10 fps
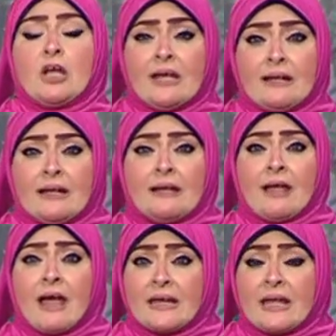
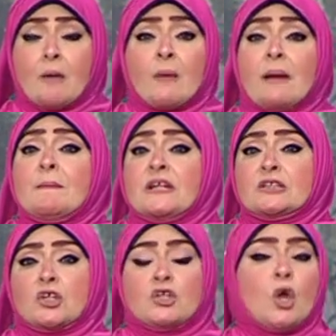الحياه واكمل
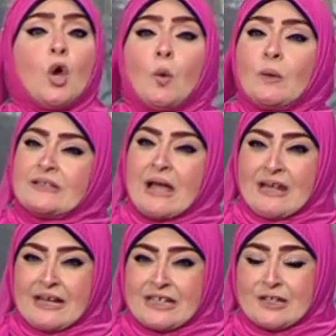الطريق واطلع
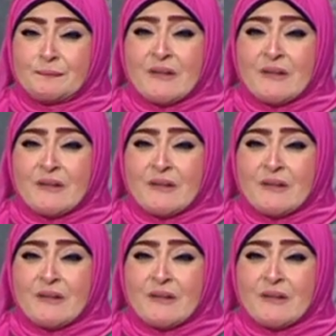على خير